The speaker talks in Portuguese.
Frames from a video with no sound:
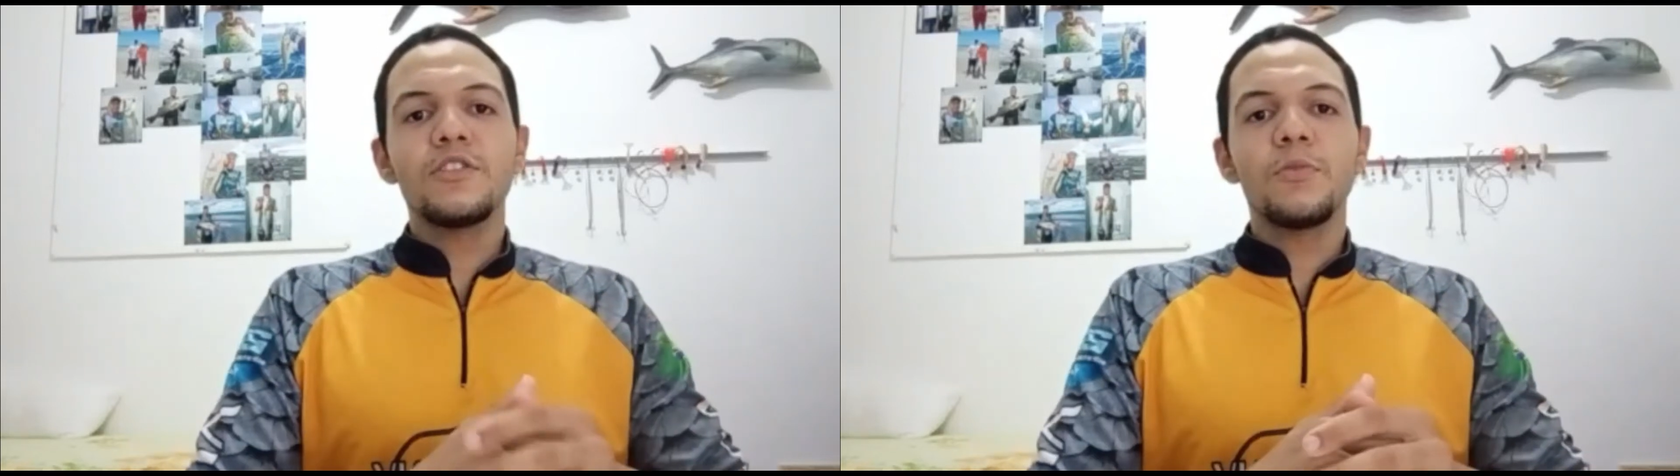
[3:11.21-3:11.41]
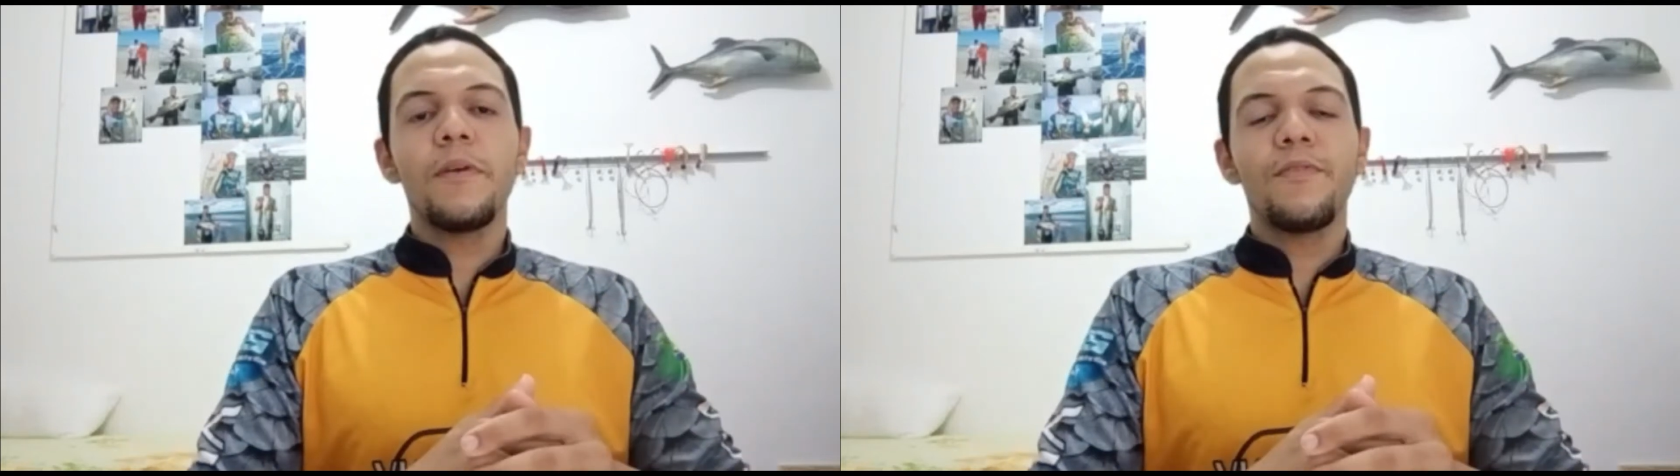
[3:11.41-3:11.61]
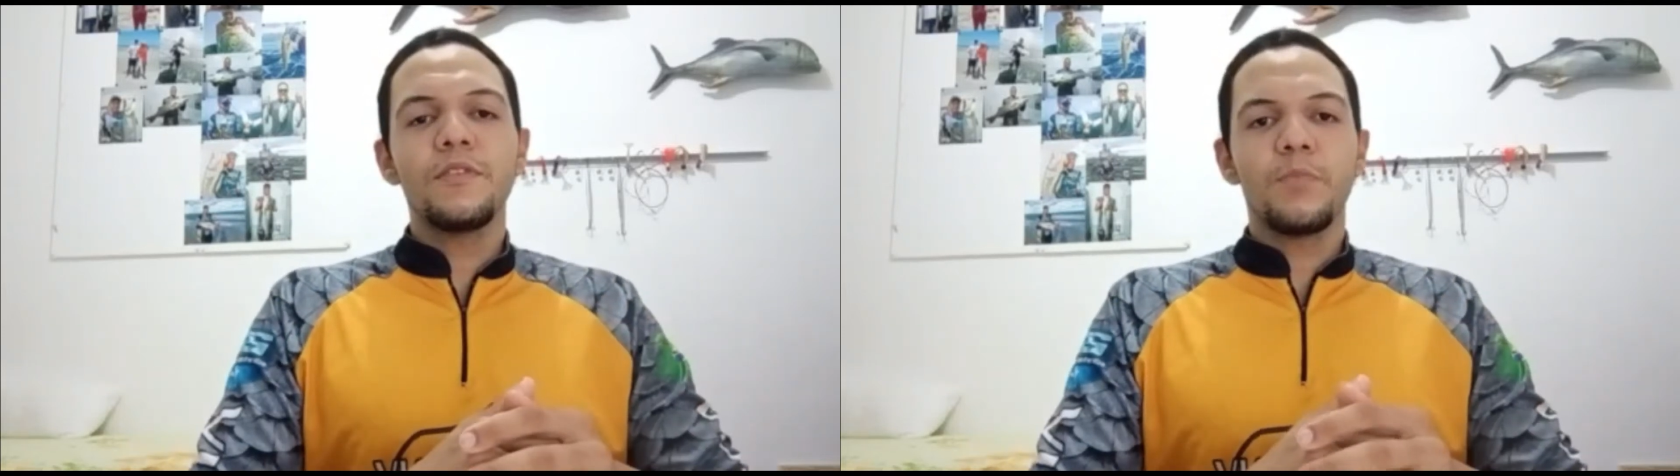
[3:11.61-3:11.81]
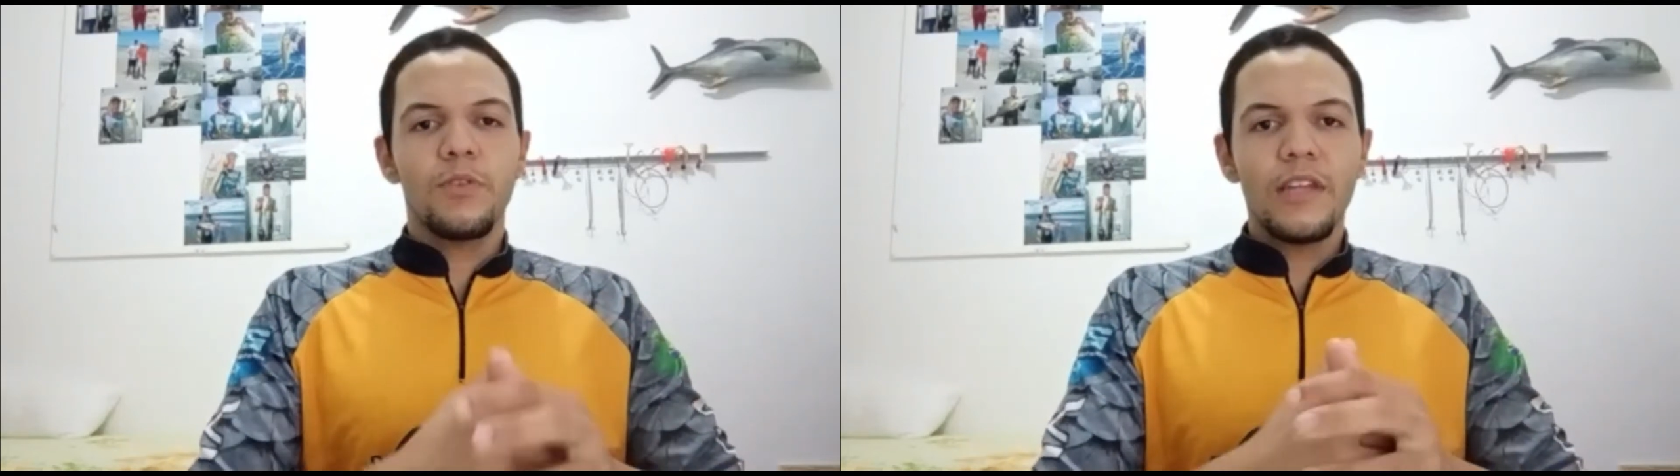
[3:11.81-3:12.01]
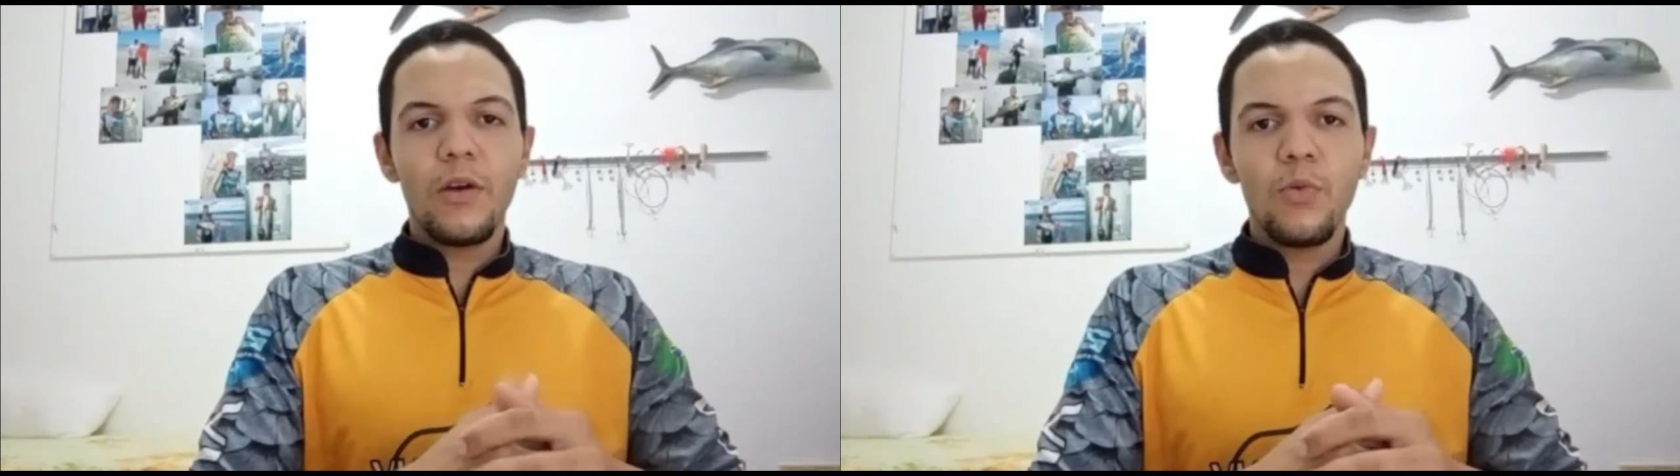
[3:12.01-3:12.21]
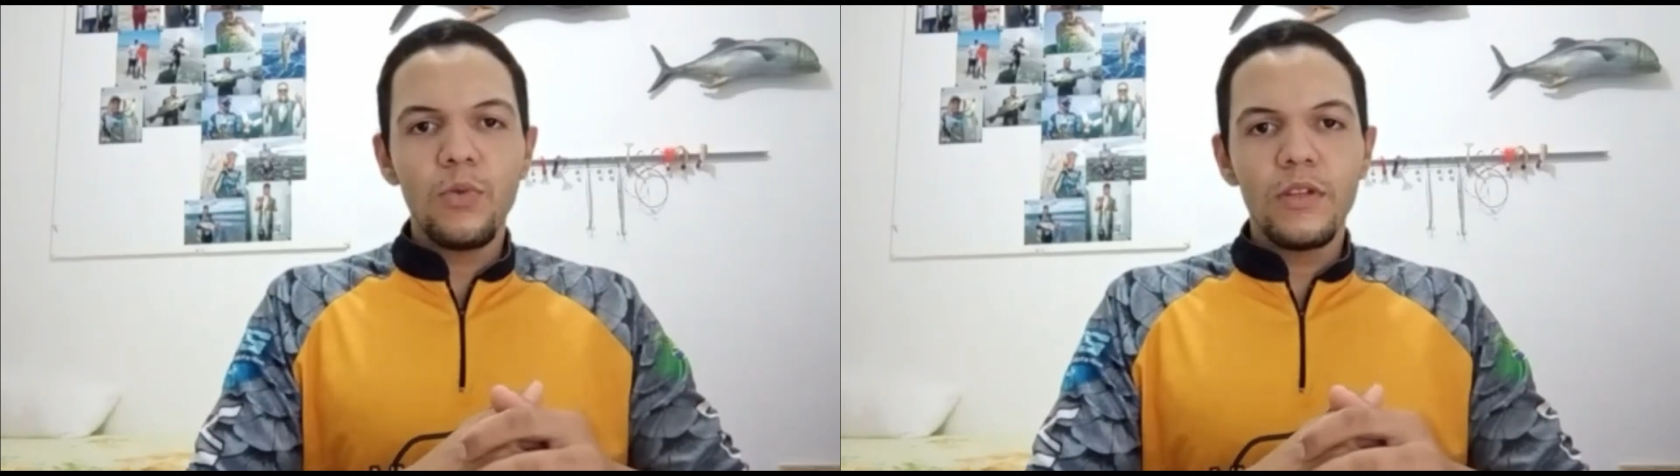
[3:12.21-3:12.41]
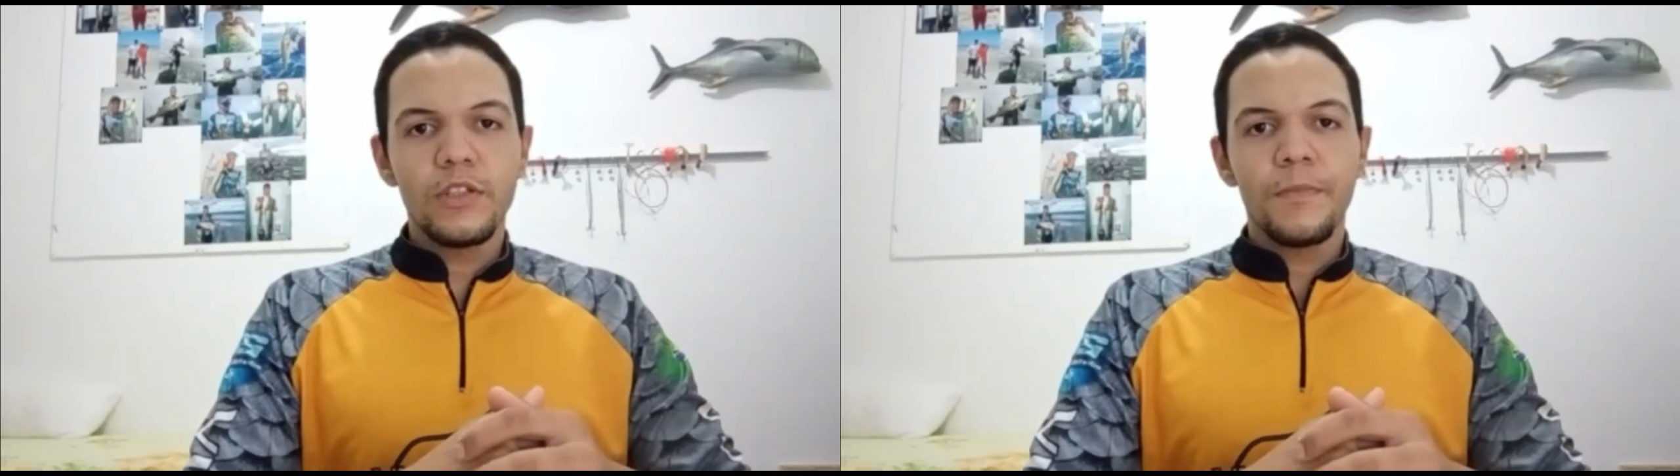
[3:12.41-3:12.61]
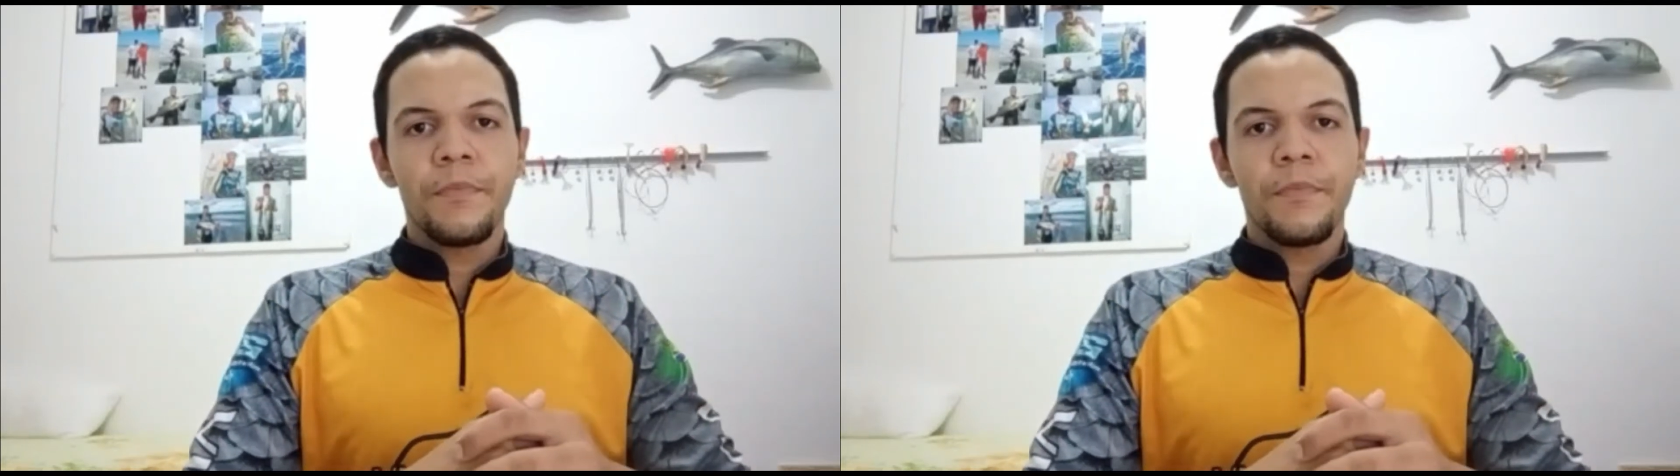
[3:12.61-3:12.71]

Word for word: superfícies pontiagudas.